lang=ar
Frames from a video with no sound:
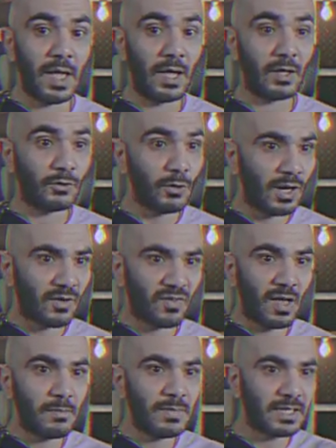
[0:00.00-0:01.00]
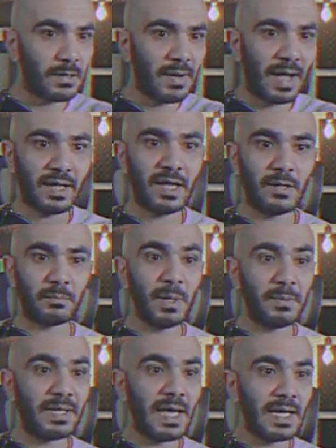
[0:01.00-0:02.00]
الدولار ساين مثل ما حكيت
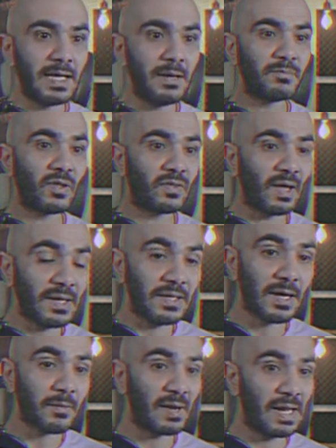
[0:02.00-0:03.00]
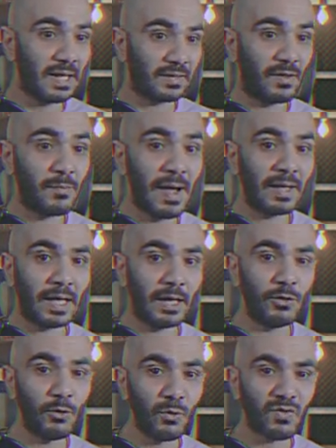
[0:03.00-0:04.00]
بالبدايه بتتغير بالاعتماد على
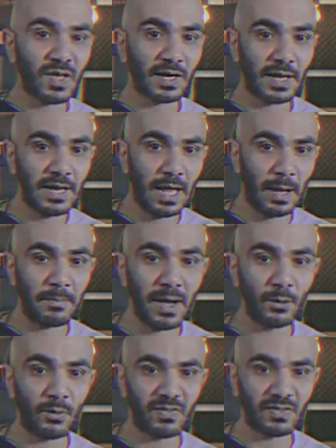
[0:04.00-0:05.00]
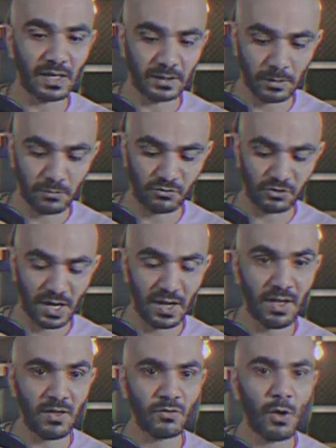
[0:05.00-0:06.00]
اليوزر اللي عماله يستخدم
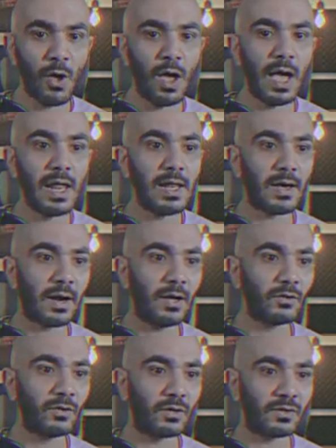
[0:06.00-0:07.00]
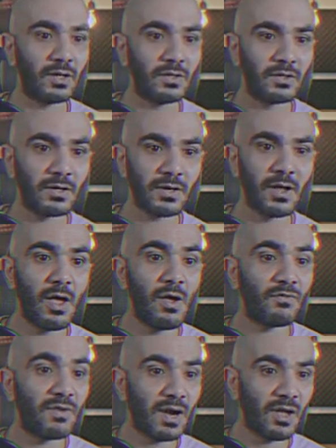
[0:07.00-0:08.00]
الجهاز هلا رح اضغط انتر
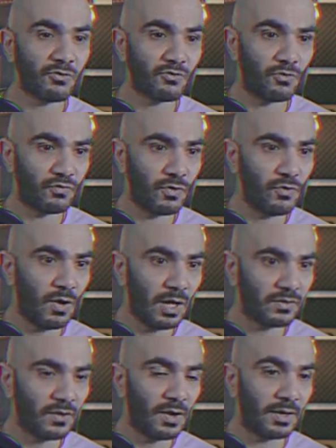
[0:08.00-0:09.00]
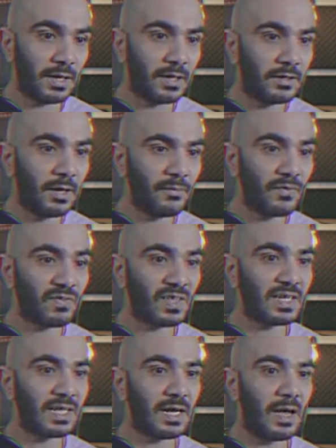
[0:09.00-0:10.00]
فرح شوف انه اعطاني نفس
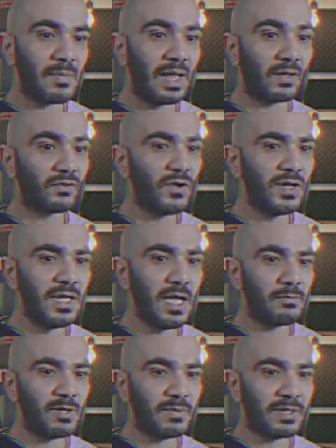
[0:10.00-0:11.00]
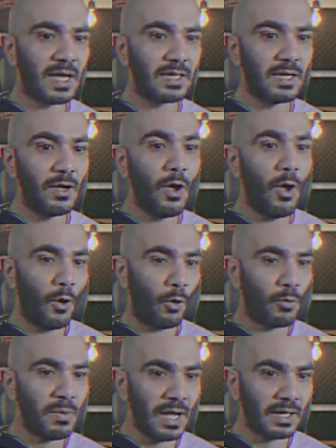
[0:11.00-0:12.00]
الكلام اللي اعطاني اياه بالبدايه
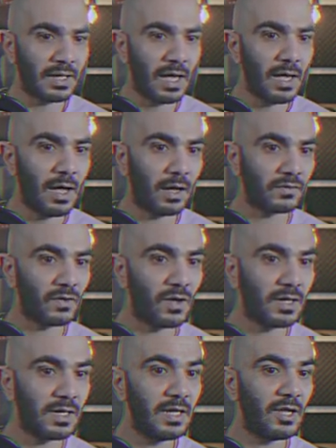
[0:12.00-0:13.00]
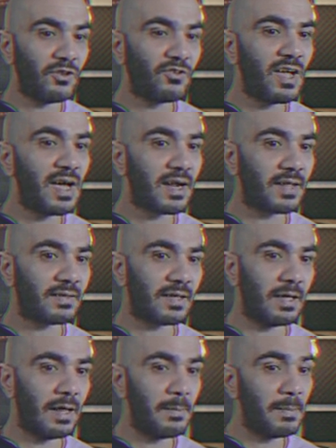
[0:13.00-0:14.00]
وبعدها اعطاني اشاره
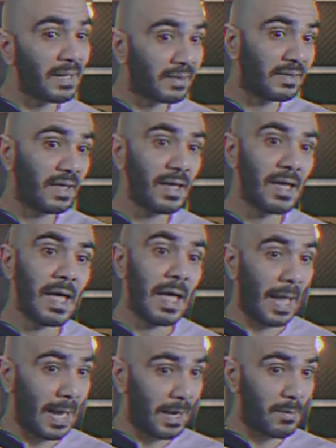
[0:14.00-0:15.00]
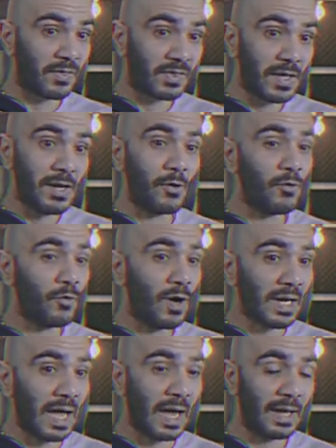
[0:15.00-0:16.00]
المده اللي بتدل انه
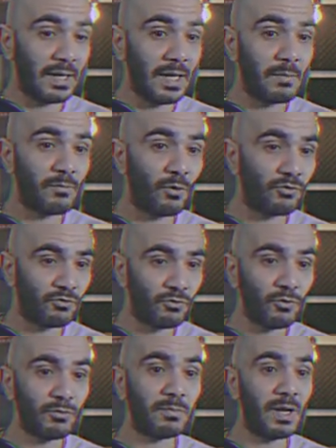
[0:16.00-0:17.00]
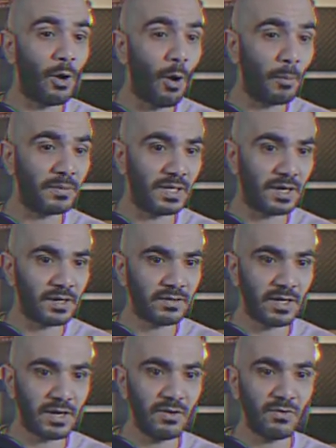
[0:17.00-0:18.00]
انا حاليا موجود بالهوم
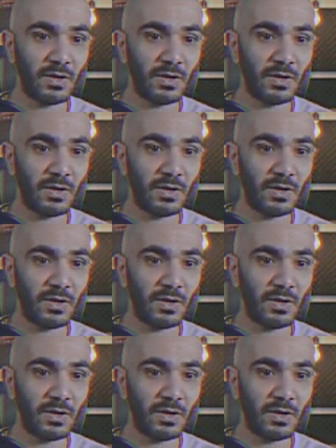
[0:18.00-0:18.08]
دايركتوري